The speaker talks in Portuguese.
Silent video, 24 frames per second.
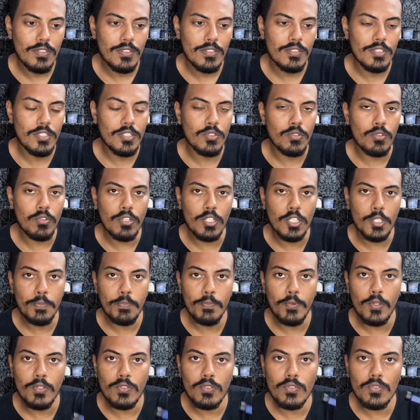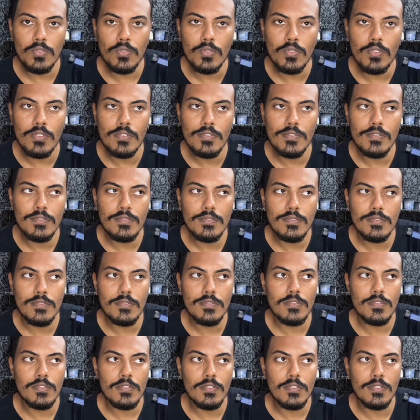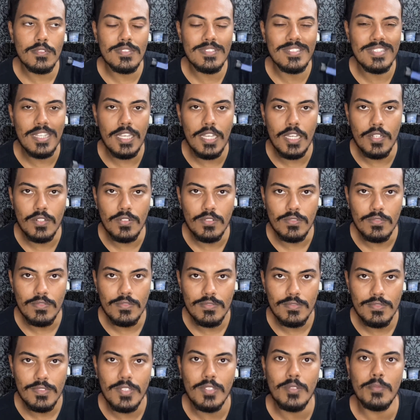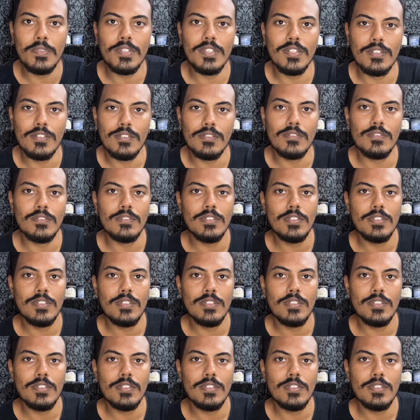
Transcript: de 2.0, se eu não me engano.